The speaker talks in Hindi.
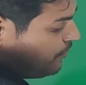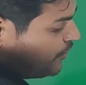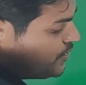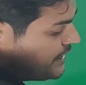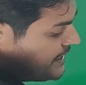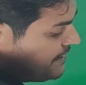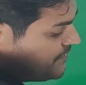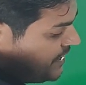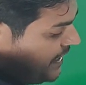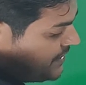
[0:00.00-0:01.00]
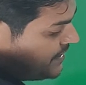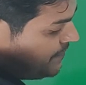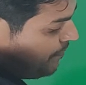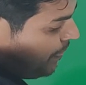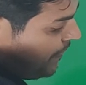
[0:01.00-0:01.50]
पॉजिटिव चार्ज
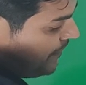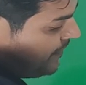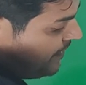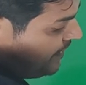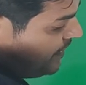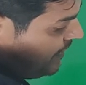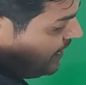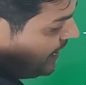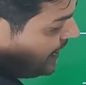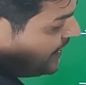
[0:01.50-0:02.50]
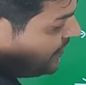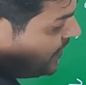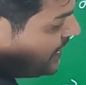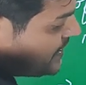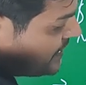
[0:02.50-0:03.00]
लेकिन
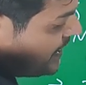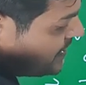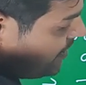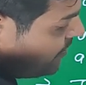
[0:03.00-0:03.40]
न्यूक्लियस कैसा